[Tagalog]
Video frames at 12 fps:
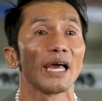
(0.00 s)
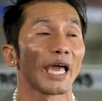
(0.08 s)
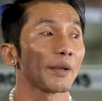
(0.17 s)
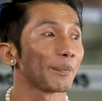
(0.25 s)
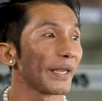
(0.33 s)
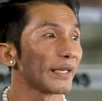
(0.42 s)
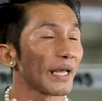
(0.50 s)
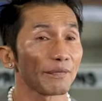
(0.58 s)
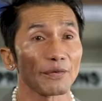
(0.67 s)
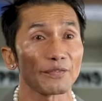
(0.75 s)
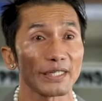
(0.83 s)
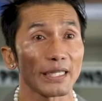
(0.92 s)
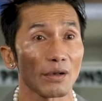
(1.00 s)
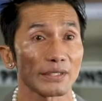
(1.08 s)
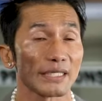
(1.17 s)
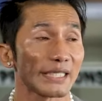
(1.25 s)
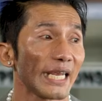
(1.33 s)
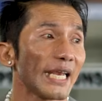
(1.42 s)
I paid like
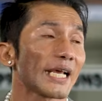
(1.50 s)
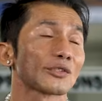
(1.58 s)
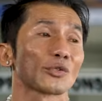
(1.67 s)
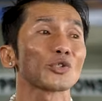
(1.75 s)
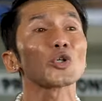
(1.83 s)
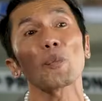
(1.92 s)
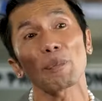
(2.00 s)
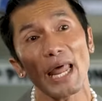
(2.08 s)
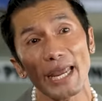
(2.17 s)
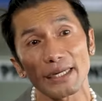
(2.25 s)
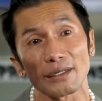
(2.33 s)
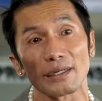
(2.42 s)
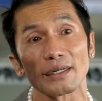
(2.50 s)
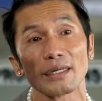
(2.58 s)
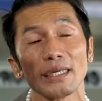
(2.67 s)
50,000 sa ilaha. So, supplier.